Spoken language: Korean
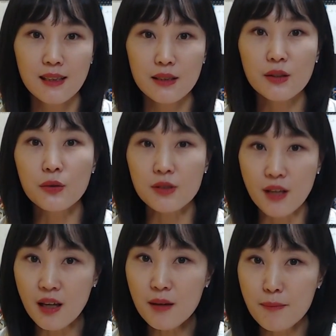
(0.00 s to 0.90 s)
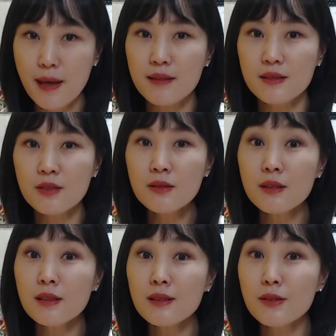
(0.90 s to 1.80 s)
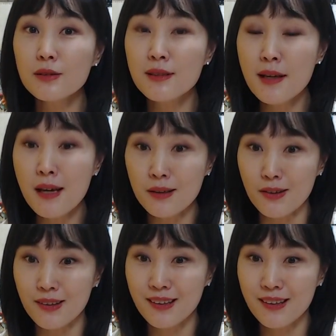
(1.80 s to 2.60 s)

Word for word: 그런데 반전 캐릭터들의 향연.